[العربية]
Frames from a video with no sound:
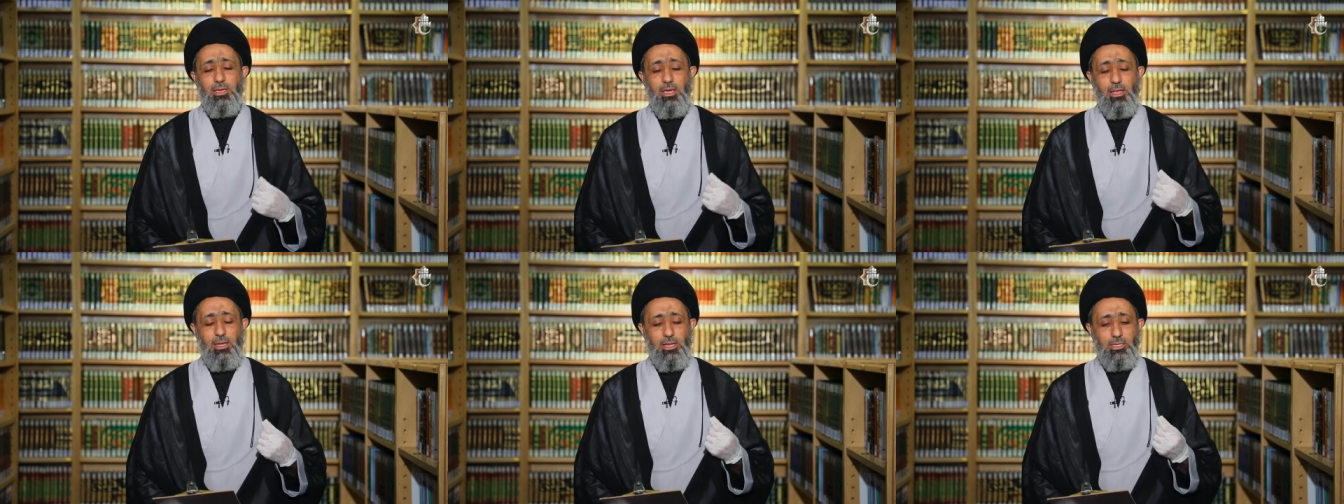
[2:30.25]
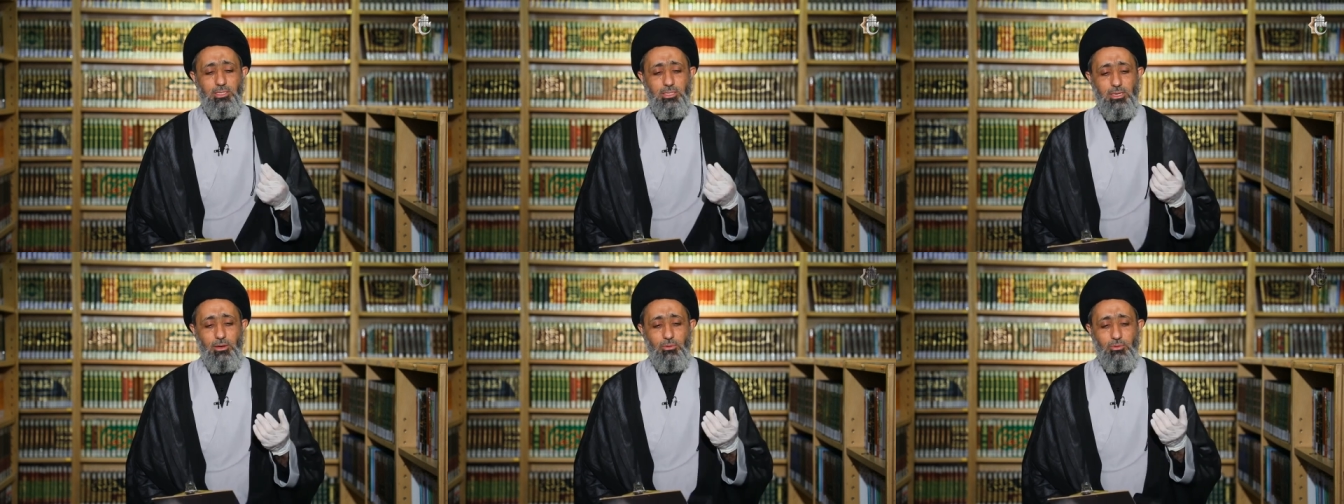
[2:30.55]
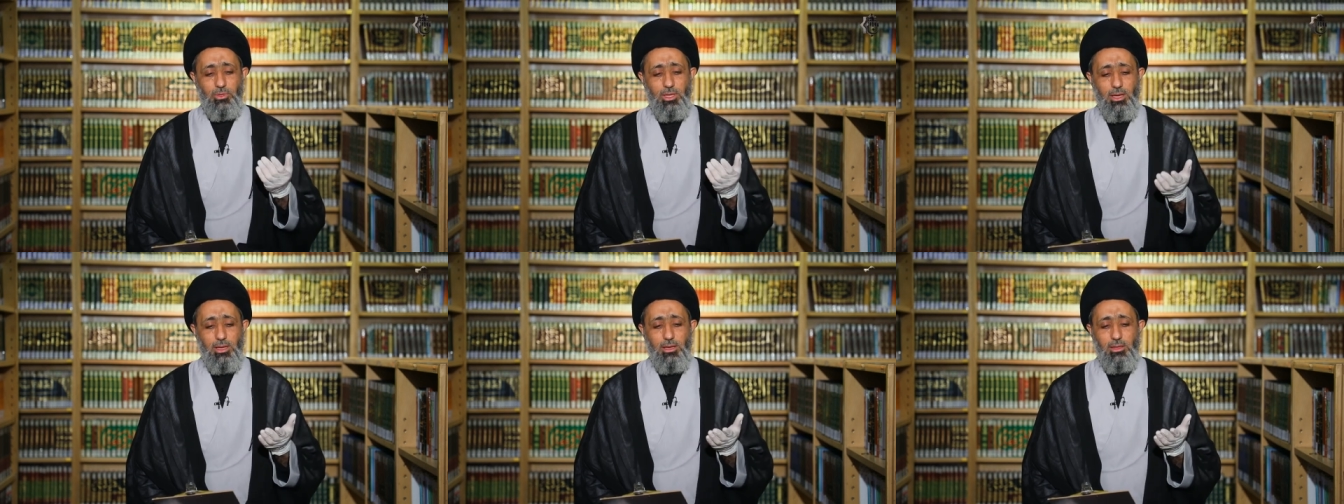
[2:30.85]
التي
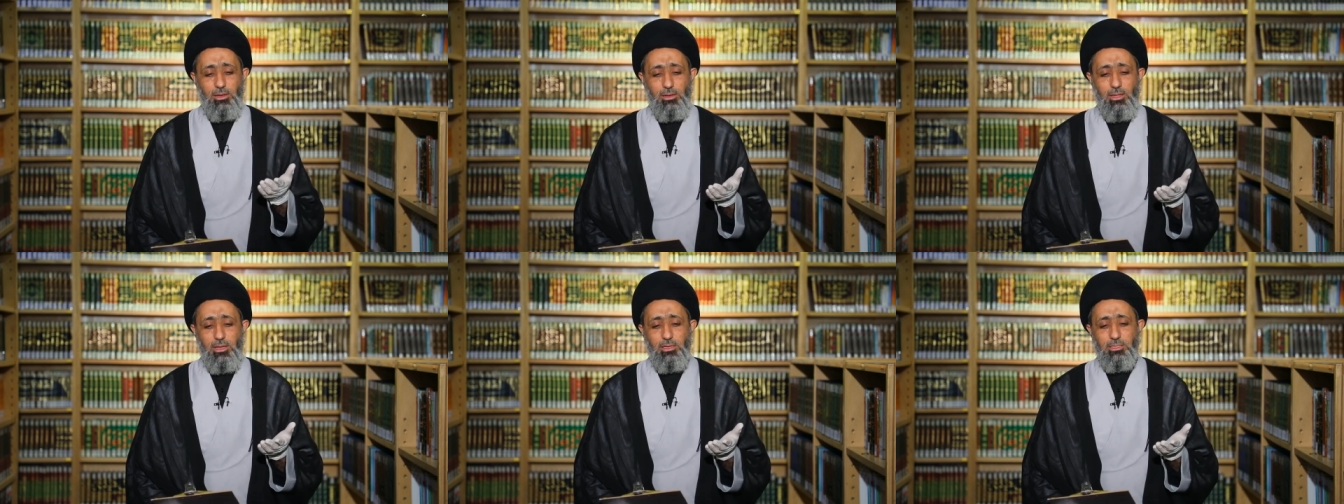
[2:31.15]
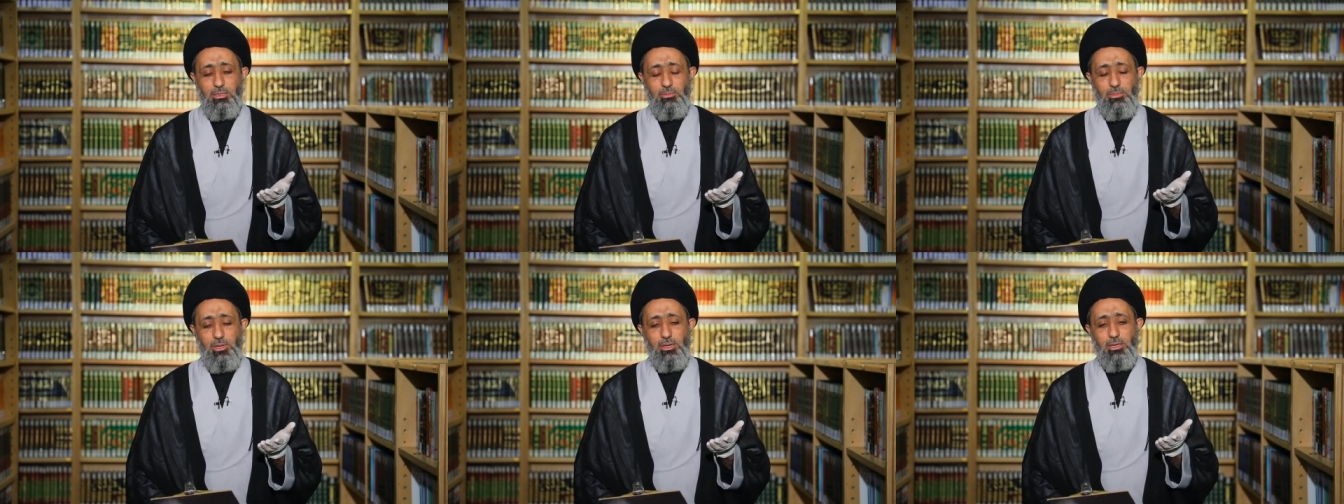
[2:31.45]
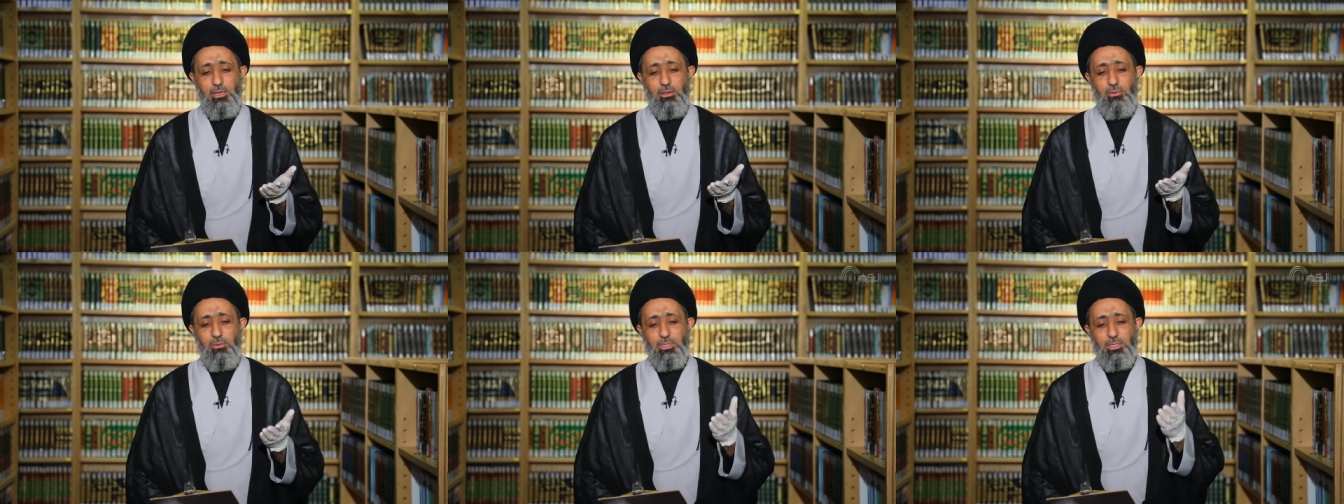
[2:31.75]
اودعها الله
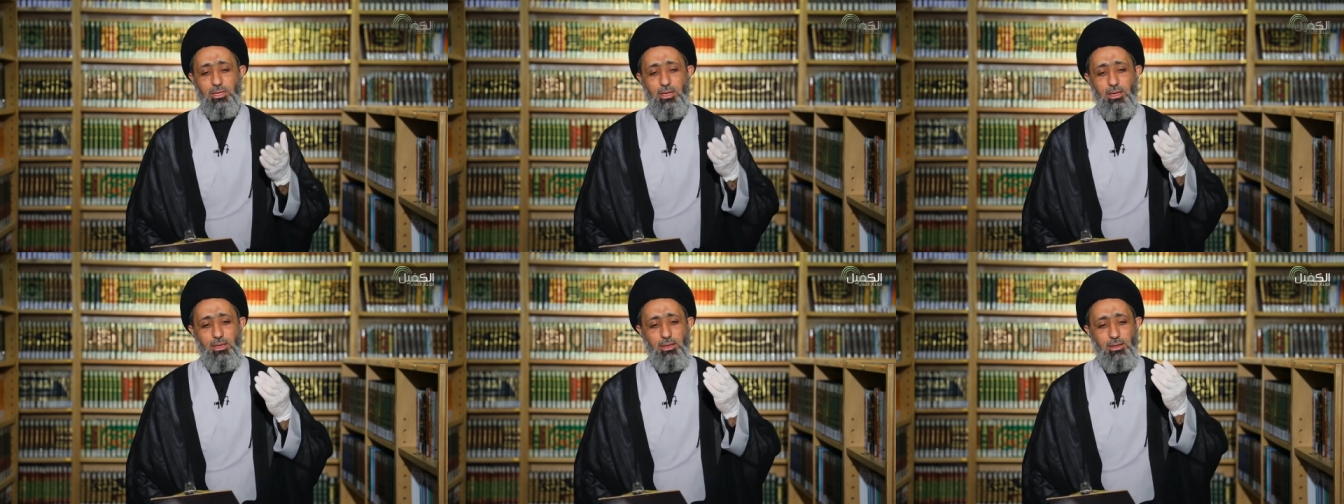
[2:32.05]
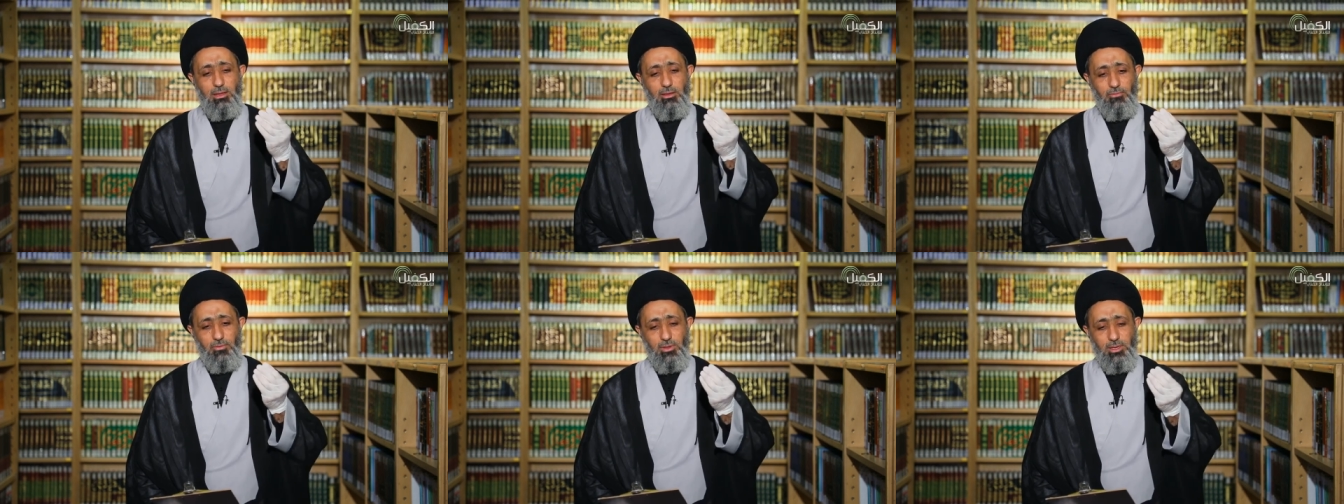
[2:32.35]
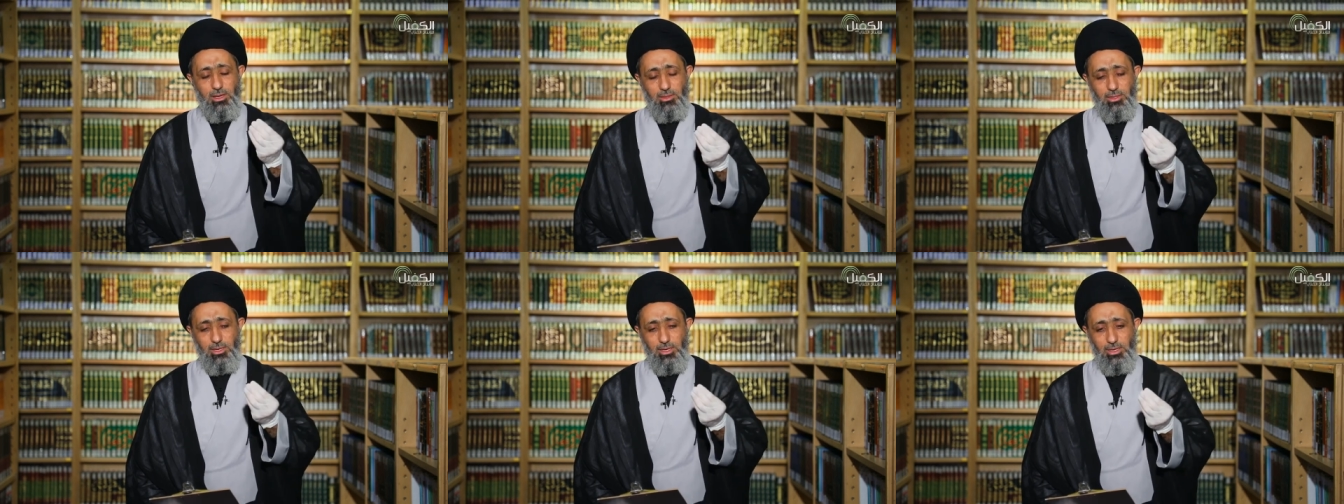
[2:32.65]
تبارك وتعالى
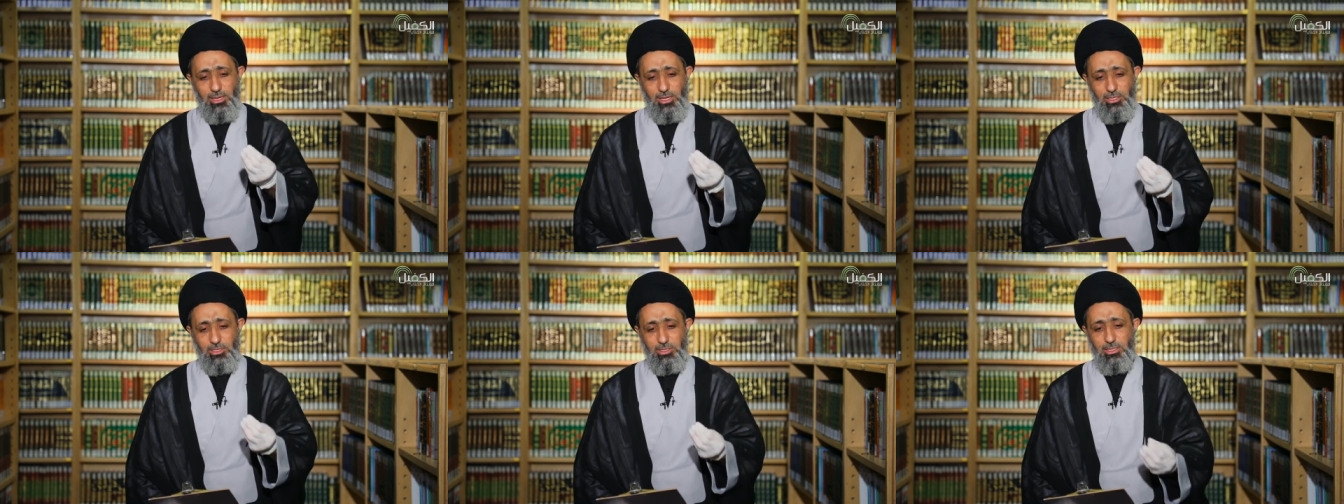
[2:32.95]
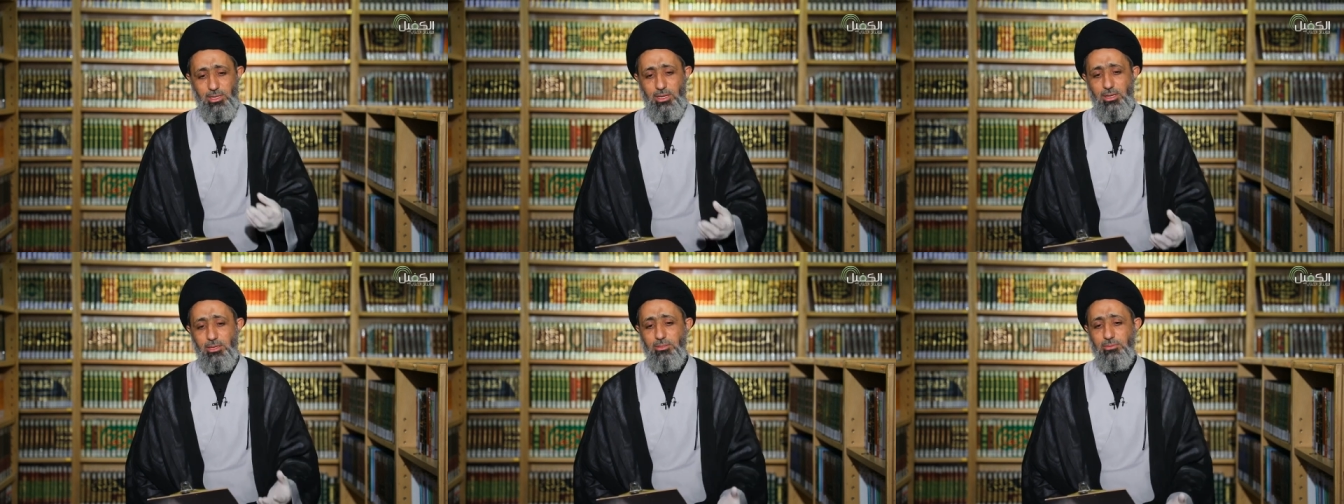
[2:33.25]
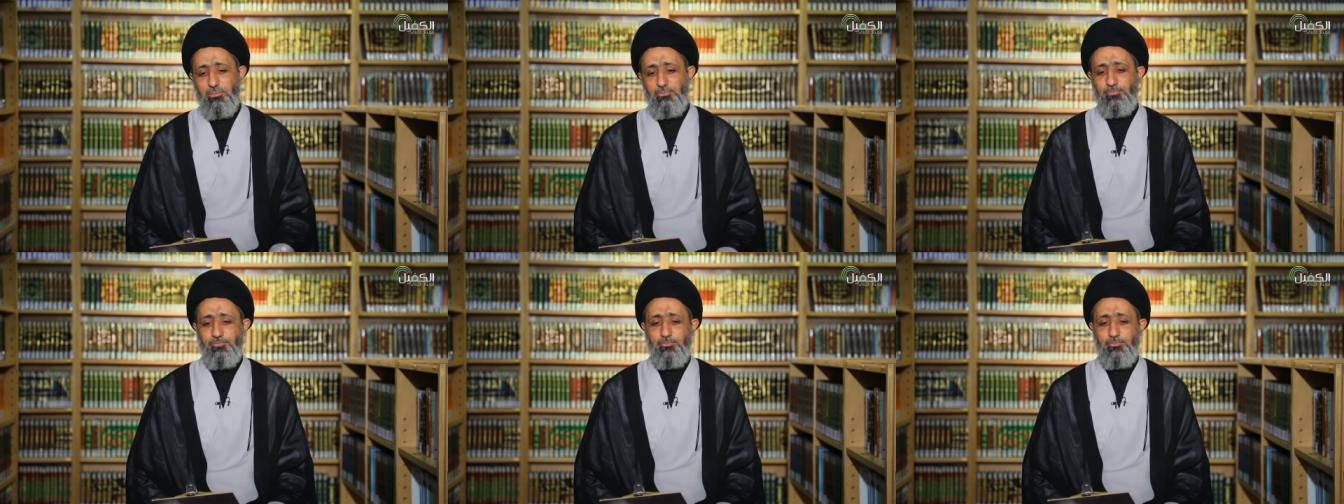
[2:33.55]
في هذه الاجساد